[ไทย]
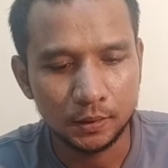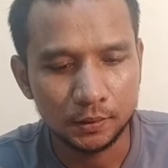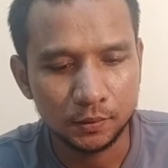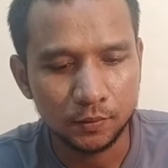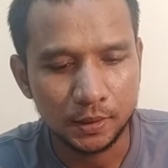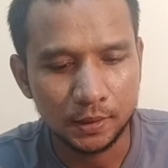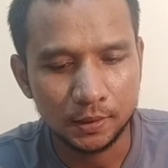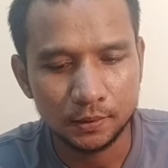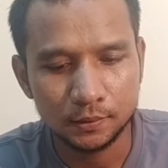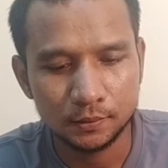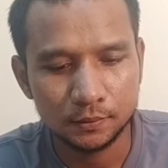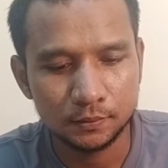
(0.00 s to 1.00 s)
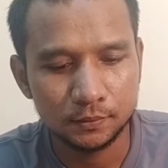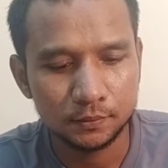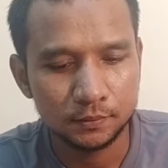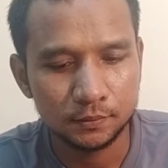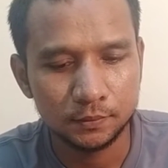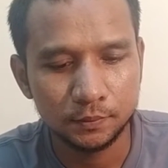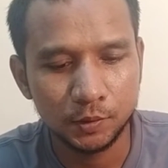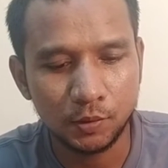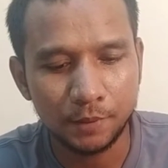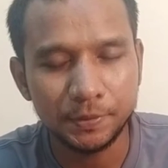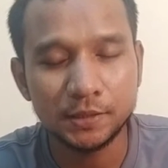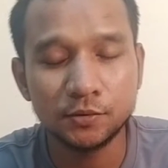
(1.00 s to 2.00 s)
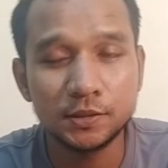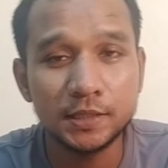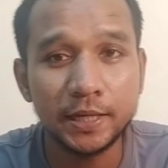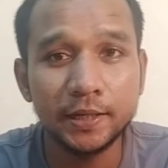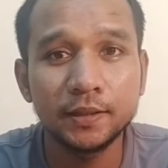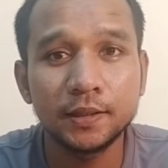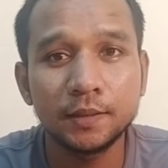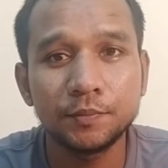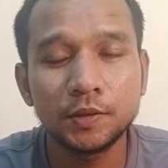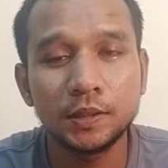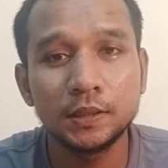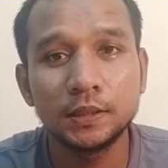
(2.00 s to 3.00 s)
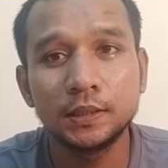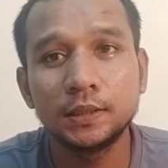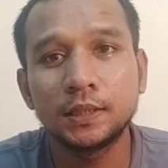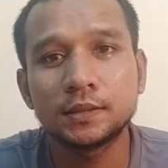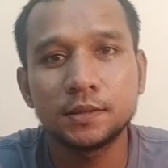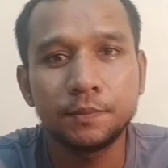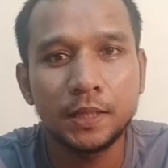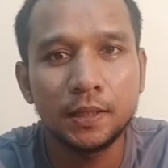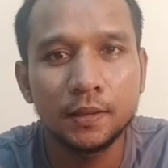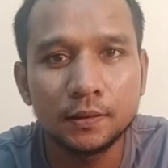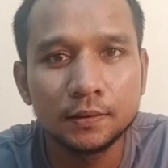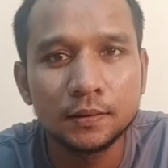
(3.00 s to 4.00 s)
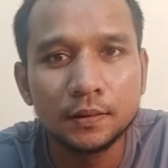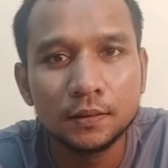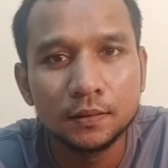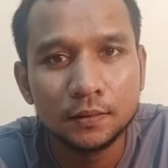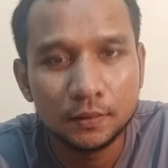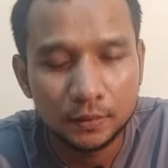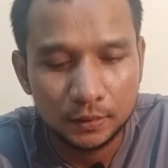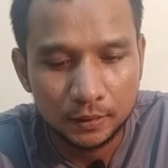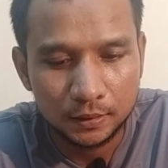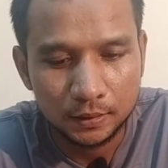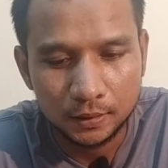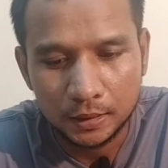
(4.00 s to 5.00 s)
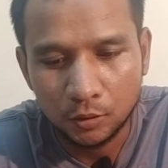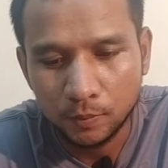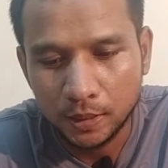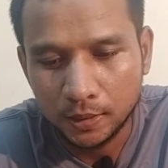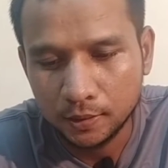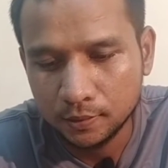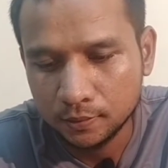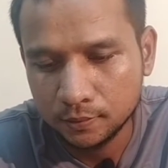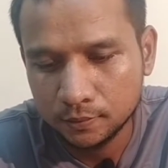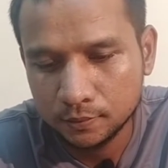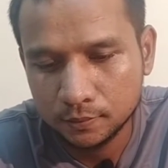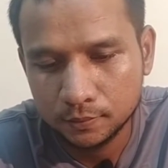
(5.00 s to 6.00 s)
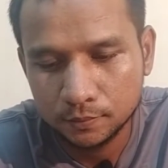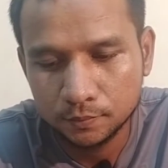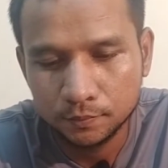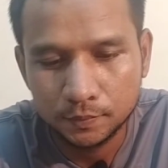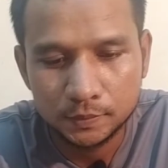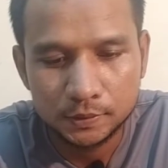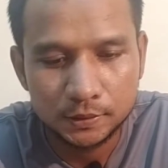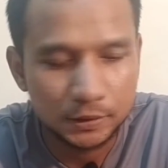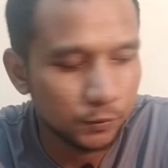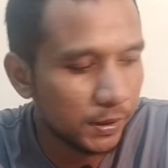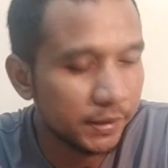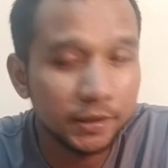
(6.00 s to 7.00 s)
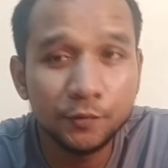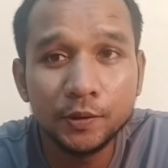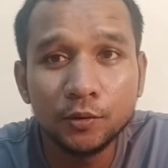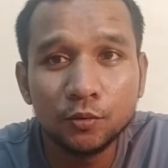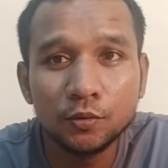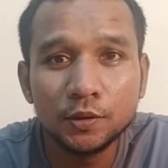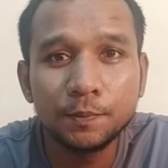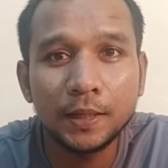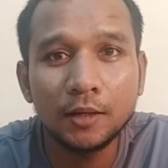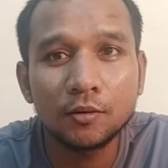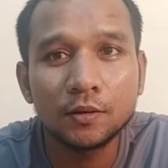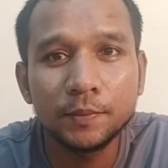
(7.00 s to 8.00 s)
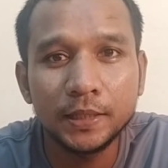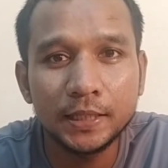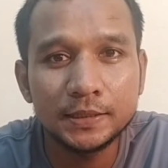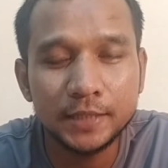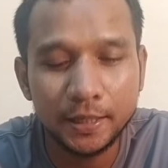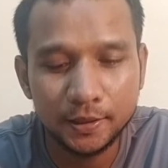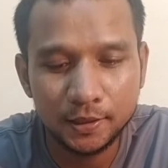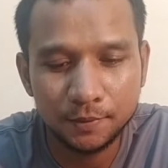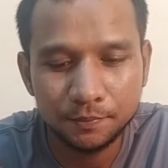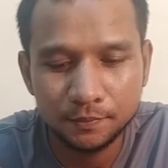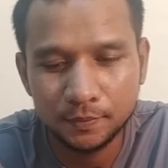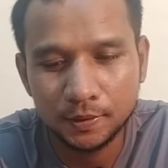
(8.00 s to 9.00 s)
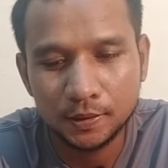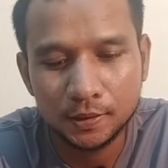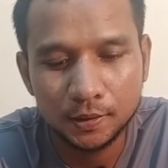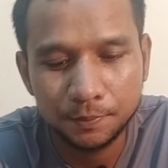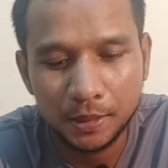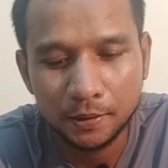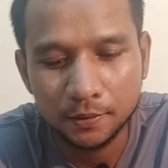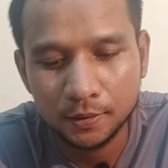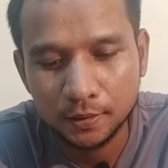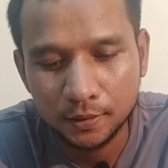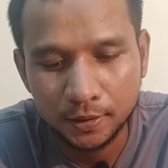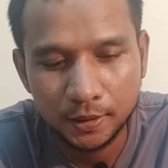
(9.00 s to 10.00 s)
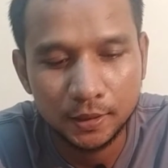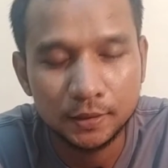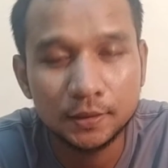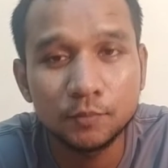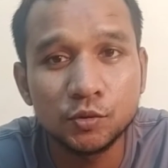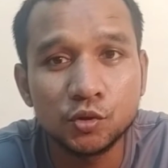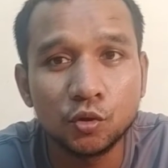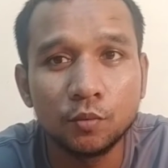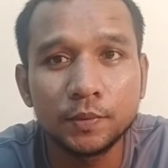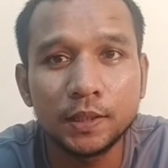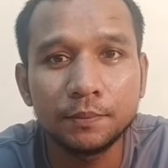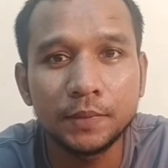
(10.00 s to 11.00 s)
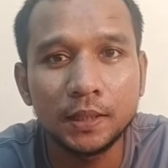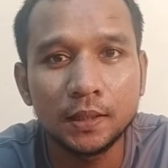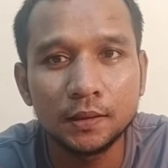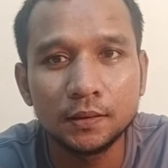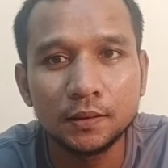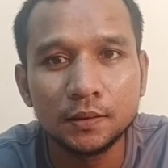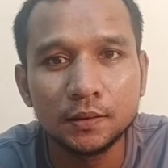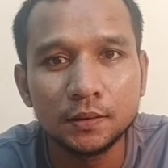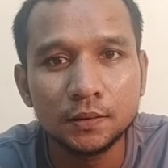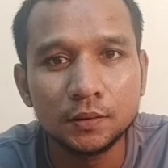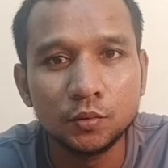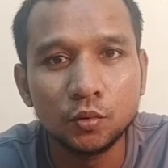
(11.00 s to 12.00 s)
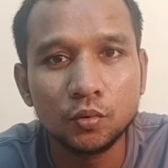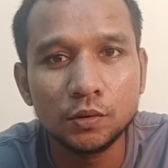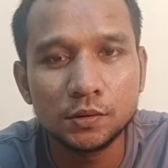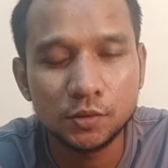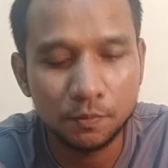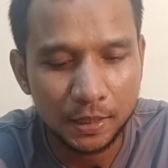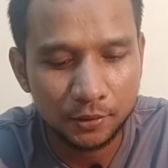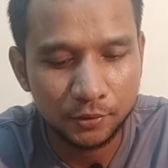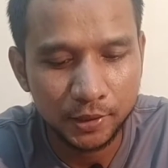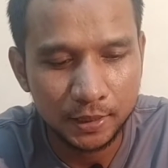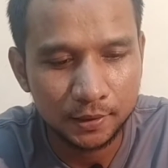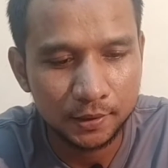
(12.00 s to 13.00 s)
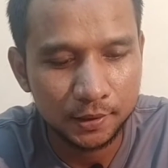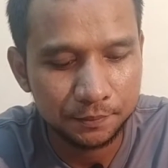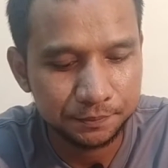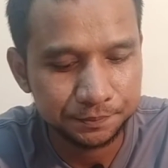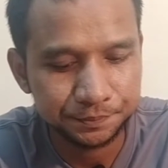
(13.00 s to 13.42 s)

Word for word: เรียกว่ามีความน่าสนใจนะครับ ก็เลยอยากจะมาเอามา จะว่ารีวิวหรือเปล่าก็ไม่แน่ใจนะครับ ก็พาให้ท่านผู้ชมนะครับ มาดูคุณสมบัติด้วยกันนะครับ